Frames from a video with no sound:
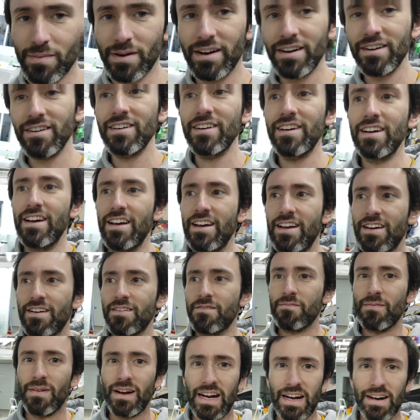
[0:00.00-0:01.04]
pero
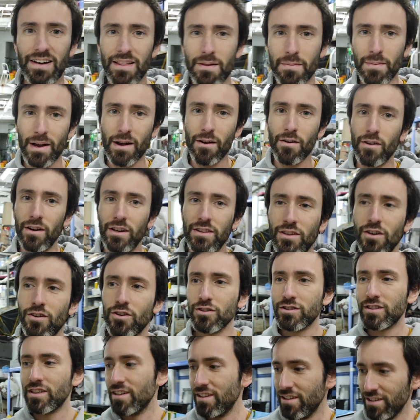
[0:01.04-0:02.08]
me acaba de pegar un grito
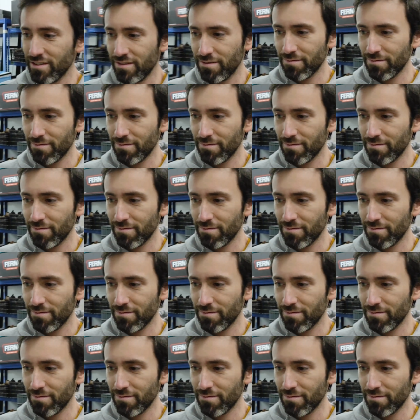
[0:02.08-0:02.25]
José,